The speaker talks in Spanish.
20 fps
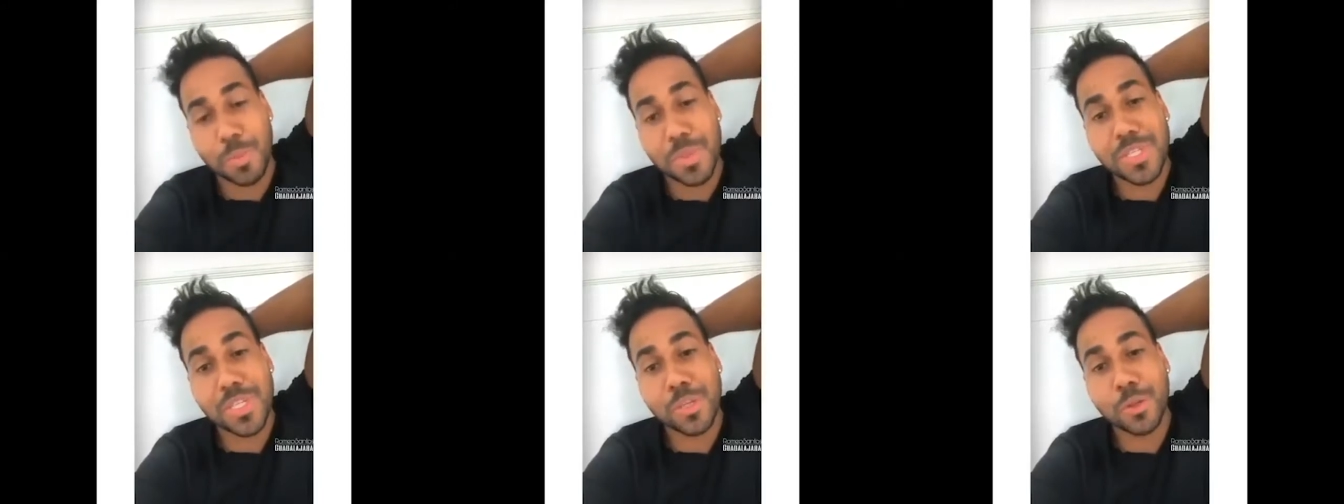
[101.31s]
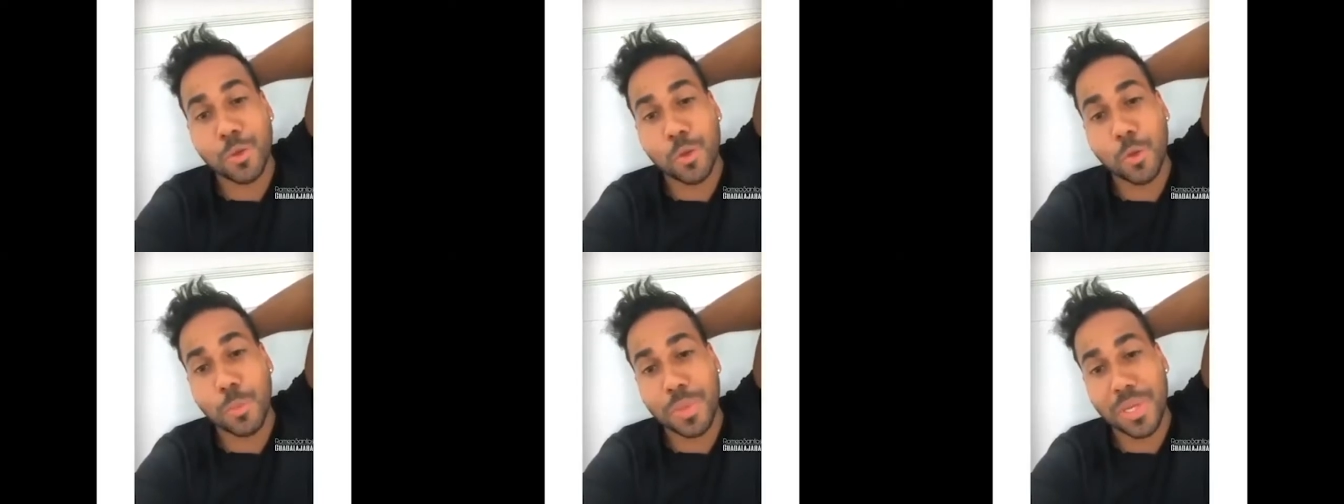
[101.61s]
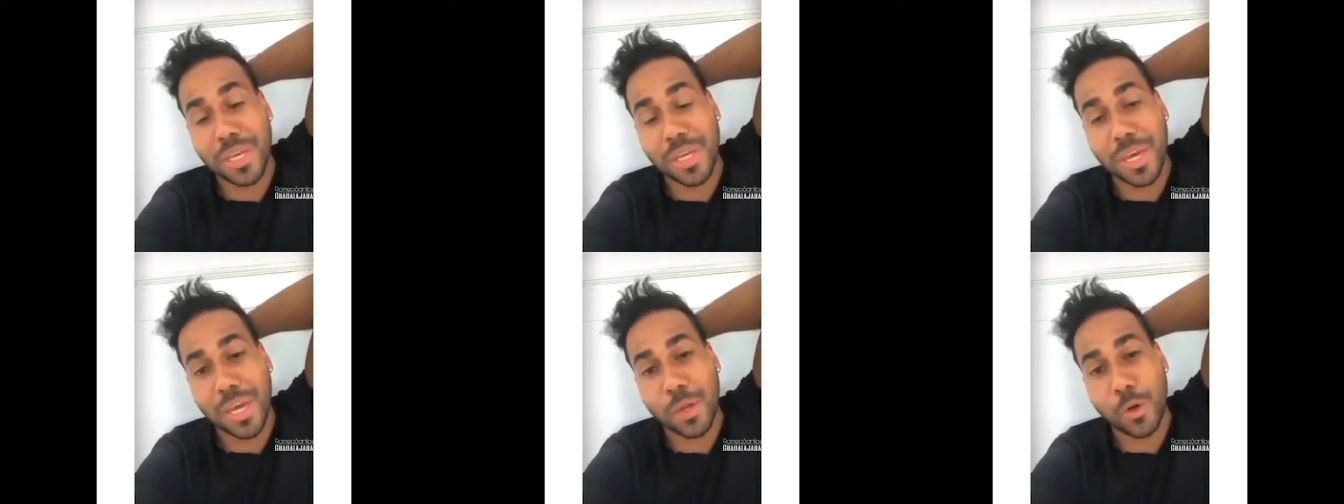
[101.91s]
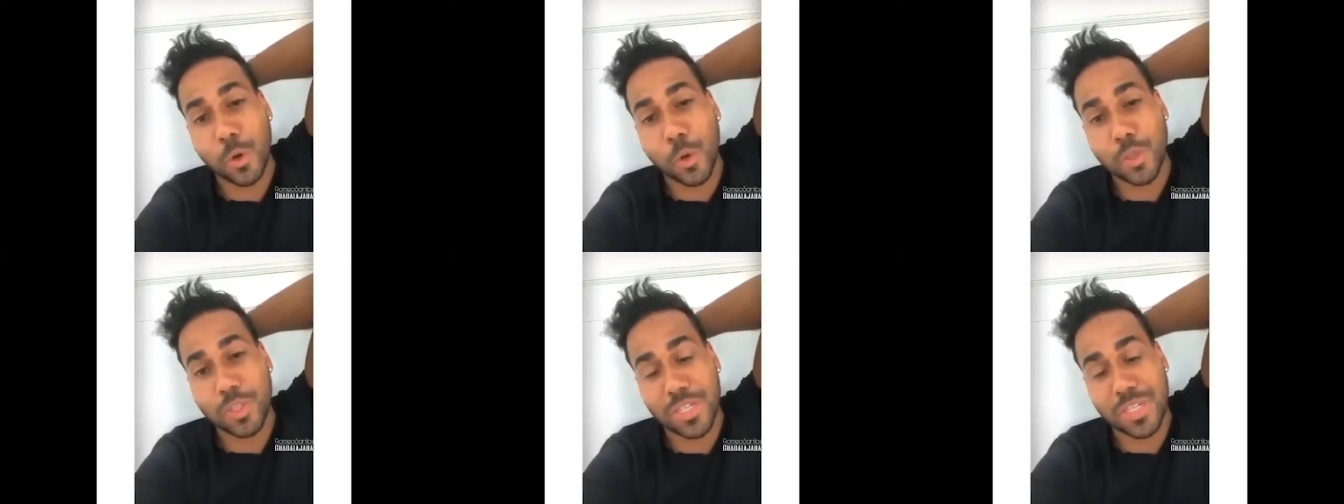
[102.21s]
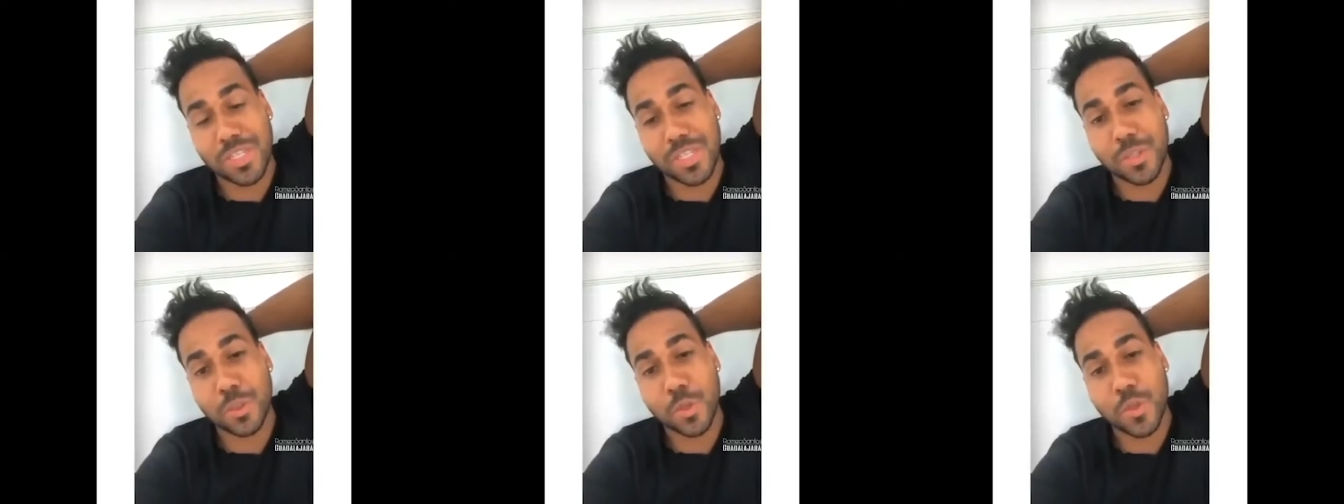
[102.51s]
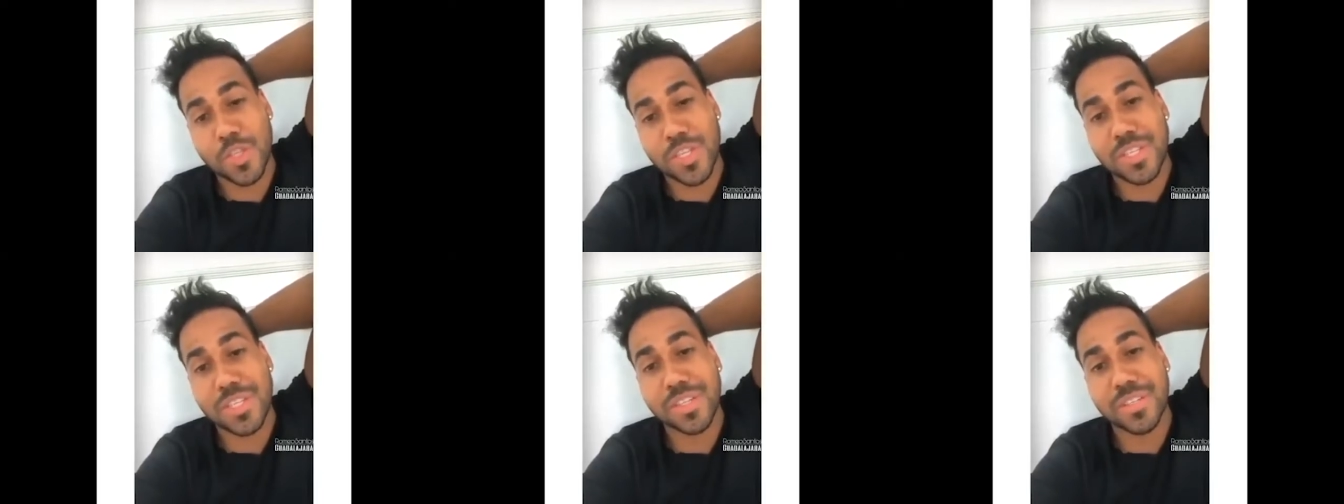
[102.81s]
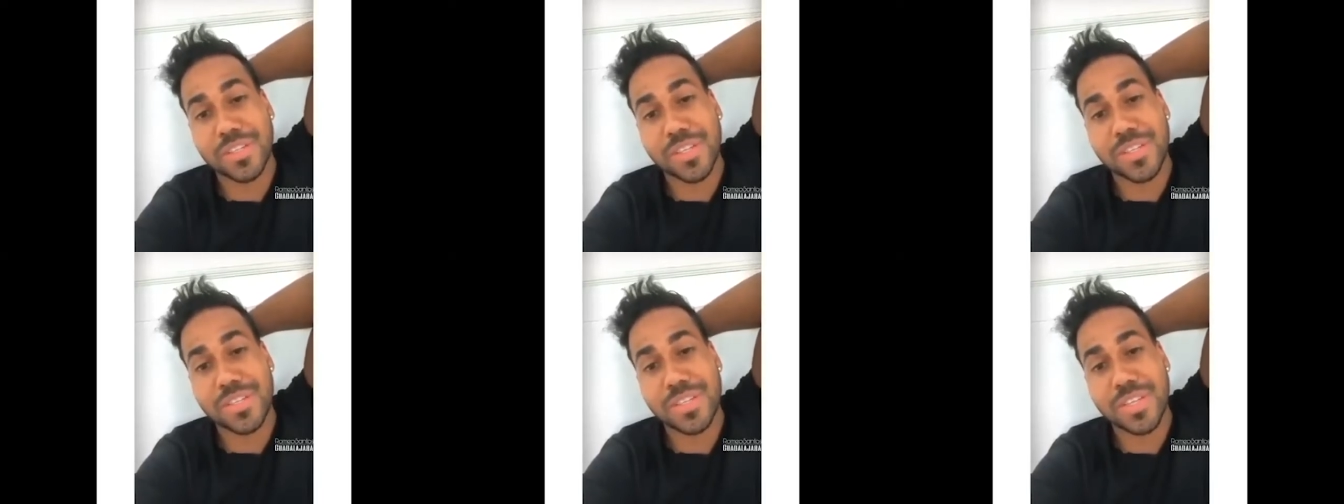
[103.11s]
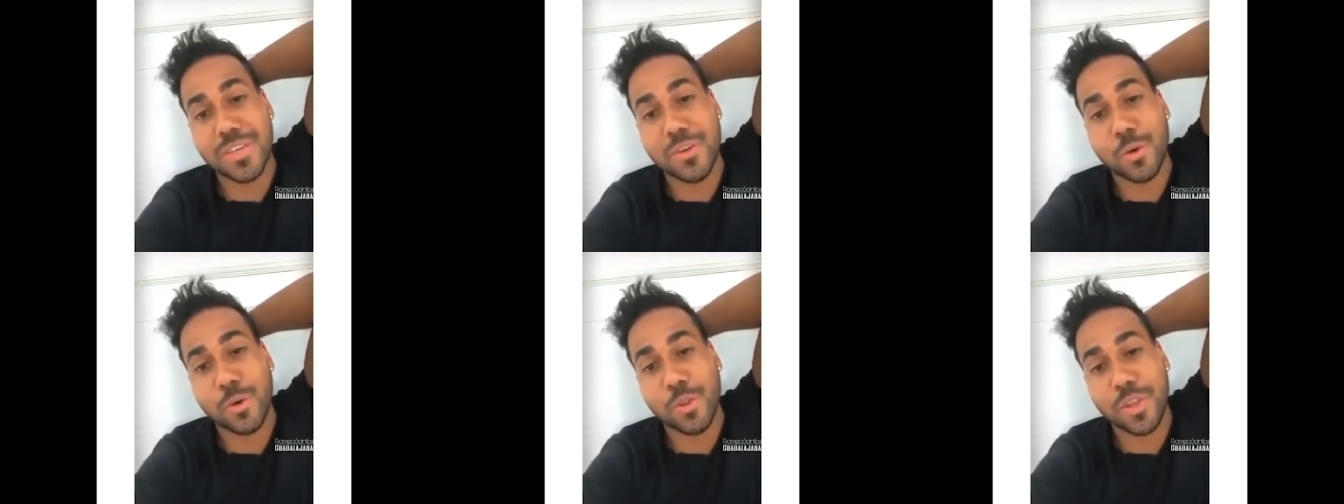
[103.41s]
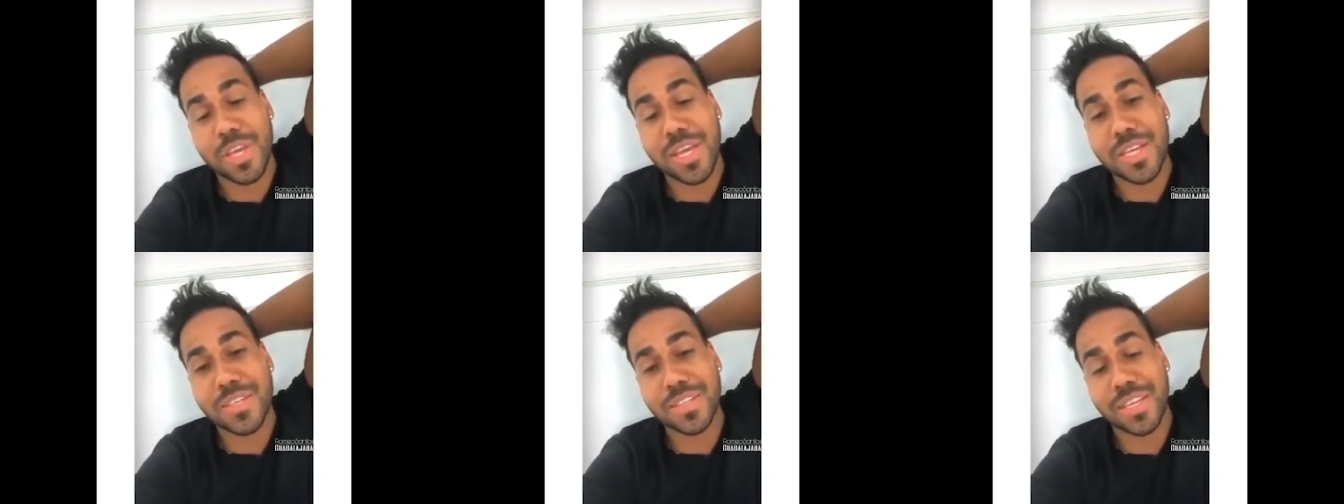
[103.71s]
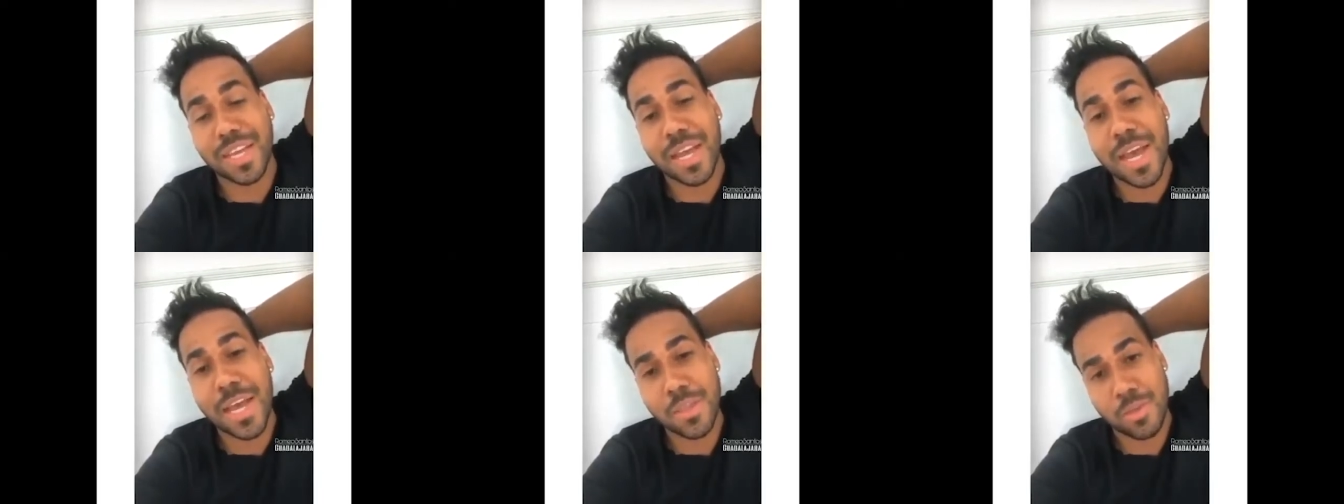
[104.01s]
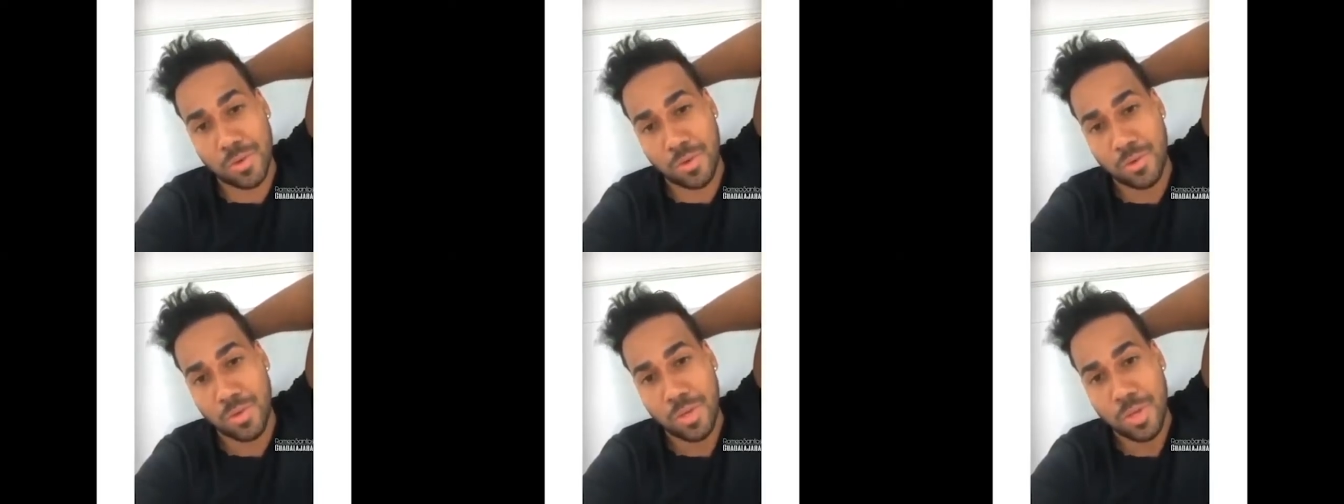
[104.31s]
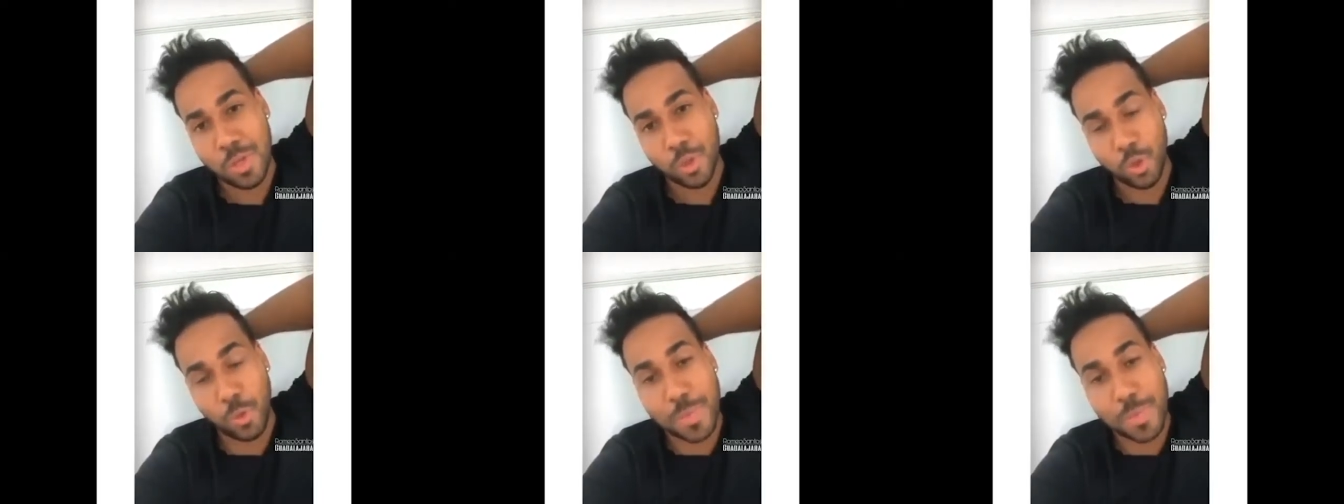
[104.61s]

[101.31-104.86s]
yo me siento dominicano los 365 días del año.